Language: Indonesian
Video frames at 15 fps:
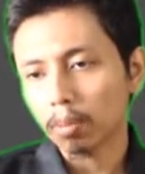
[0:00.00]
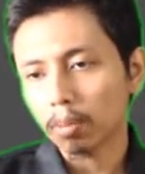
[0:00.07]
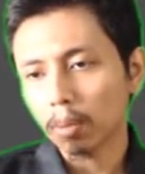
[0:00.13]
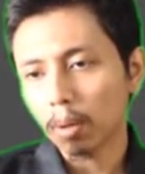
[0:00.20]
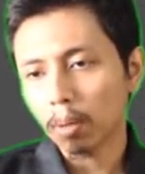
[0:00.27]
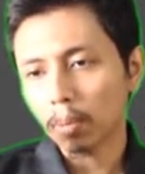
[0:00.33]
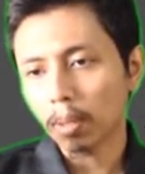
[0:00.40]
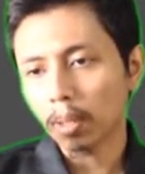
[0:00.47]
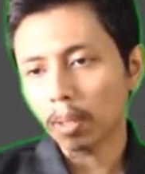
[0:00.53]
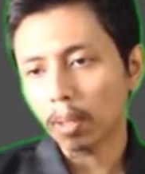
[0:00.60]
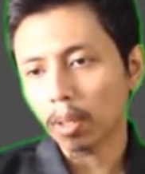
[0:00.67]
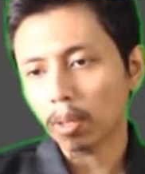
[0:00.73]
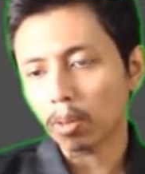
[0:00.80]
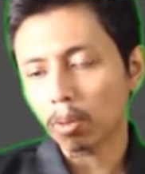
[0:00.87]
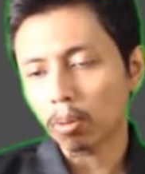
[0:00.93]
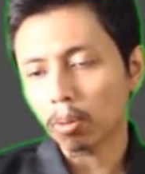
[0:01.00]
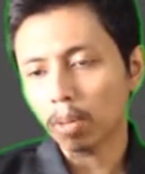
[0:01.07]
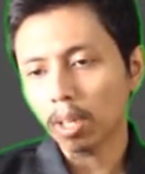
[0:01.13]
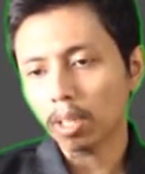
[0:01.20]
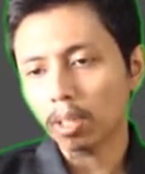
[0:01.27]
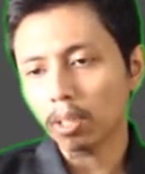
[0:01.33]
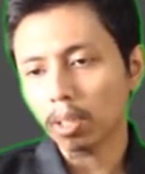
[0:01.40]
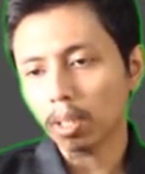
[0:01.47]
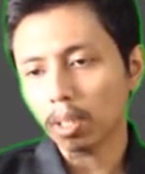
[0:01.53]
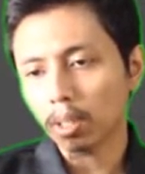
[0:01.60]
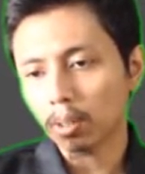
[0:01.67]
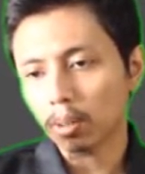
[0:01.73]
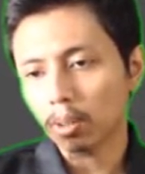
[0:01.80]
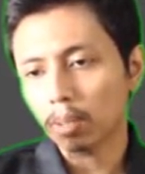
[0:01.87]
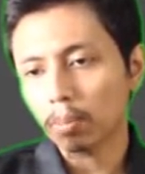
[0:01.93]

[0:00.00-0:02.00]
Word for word: bahwa planet-planet Jovian itu